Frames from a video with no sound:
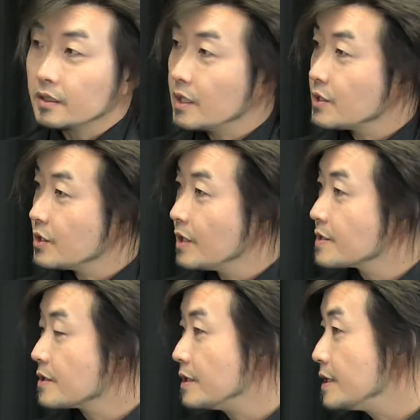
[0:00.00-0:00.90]
thơ cho
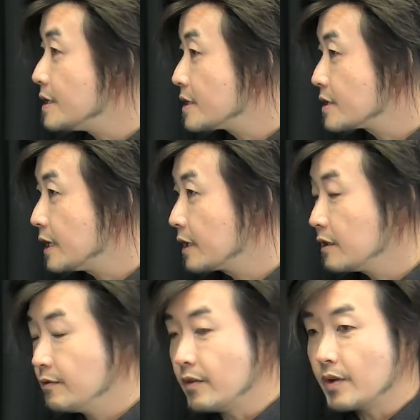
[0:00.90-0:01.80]
xử lý senator
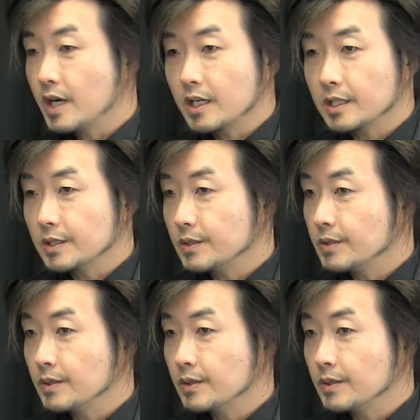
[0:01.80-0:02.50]
ờ, phòng hơ lơ lô